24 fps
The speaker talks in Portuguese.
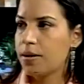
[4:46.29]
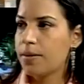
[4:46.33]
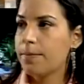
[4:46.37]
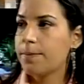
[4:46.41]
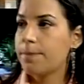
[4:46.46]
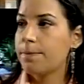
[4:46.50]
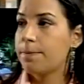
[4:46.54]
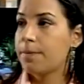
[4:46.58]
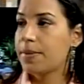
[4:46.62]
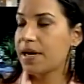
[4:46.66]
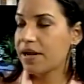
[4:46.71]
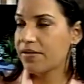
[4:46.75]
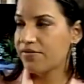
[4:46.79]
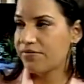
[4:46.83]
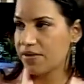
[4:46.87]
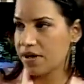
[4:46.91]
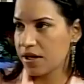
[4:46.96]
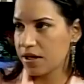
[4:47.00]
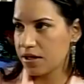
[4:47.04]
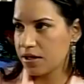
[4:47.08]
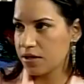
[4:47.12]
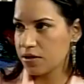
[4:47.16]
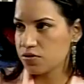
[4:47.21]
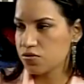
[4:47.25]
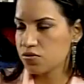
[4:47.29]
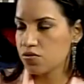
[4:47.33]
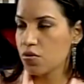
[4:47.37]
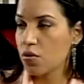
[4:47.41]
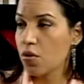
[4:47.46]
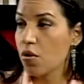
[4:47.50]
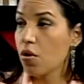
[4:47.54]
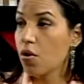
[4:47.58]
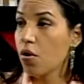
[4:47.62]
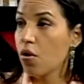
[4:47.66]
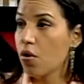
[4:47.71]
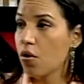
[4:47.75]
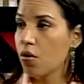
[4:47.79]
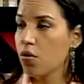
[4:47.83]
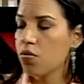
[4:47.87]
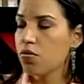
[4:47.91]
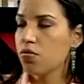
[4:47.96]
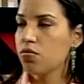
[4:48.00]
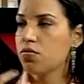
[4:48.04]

para ver isso ou